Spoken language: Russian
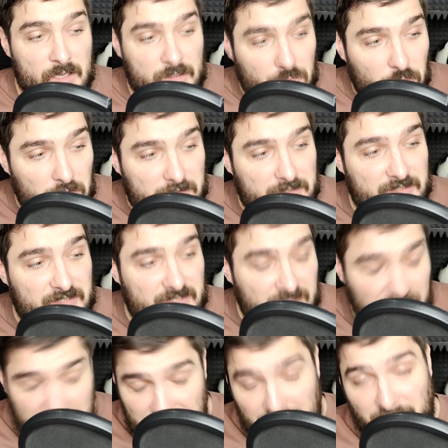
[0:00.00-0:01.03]
Год,
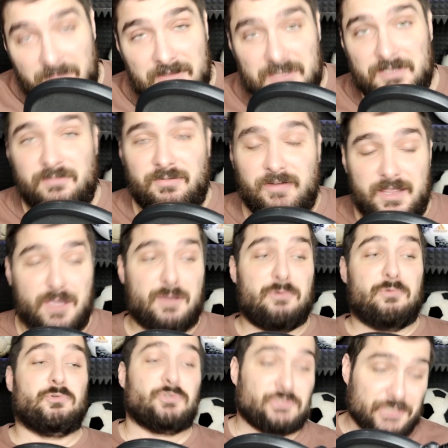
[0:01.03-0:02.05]
откровенно говоря,
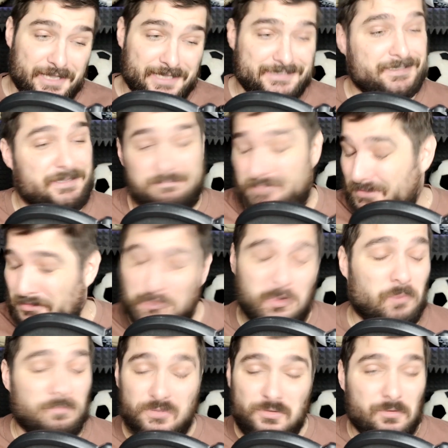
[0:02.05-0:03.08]
ужасный.
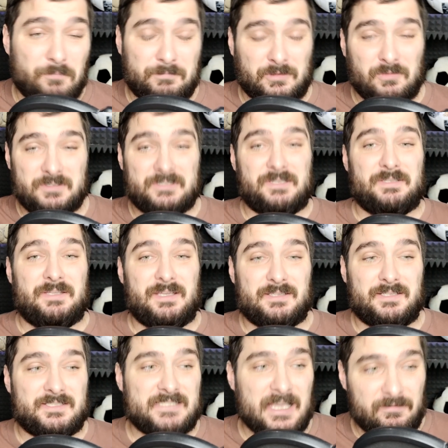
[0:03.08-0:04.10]
По-другому его просто не
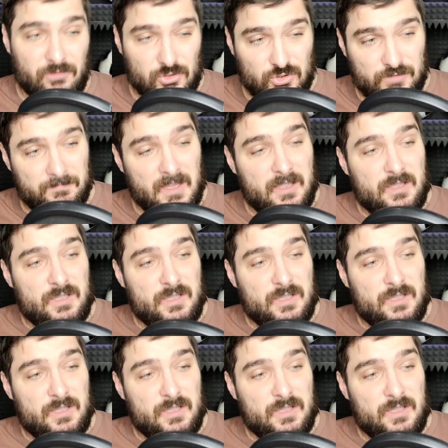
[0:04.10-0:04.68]
назовешь.